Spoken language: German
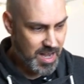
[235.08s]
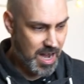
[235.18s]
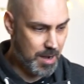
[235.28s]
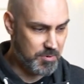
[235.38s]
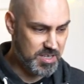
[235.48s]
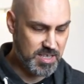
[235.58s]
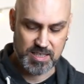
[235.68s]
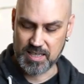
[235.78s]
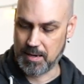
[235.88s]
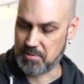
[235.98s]
habe
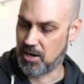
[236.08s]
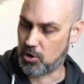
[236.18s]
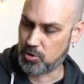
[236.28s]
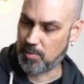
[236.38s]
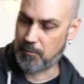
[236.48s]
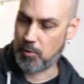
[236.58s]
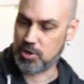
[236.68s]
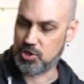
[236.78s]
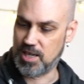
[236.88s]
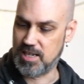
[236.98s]
ich, den habe ich ja auch schon mal
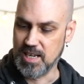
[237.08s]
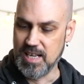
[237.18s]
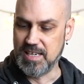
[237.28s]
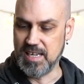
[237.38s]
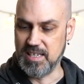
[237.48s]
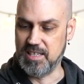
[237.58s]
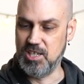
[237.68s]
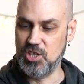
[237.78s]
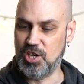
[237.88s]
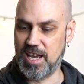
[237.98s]
vorgestellt, den
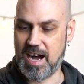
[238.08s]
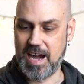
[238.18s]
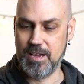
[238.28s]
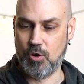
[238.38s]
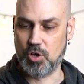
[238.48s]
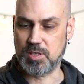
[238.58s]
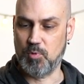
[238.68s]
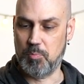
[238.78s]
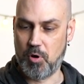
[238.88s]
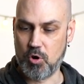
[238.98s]
DJI
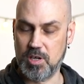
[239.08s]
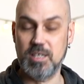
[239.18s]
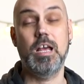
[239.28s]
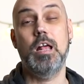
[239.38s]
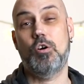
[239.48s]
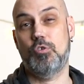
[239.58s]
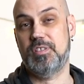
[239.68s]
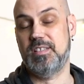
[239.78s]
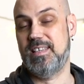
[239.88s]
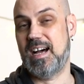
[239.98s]
Osmo Pocket.
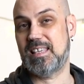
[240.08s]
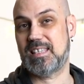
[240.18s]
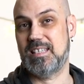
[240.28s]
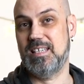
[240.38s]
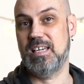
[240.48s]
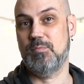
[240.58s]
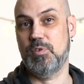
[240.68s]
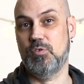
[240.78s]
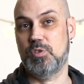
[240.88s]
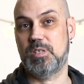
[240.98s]
Und das Ding
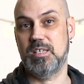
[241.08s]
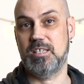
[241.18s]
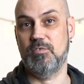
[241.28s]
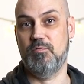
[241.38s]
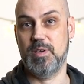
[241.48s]
benutze ich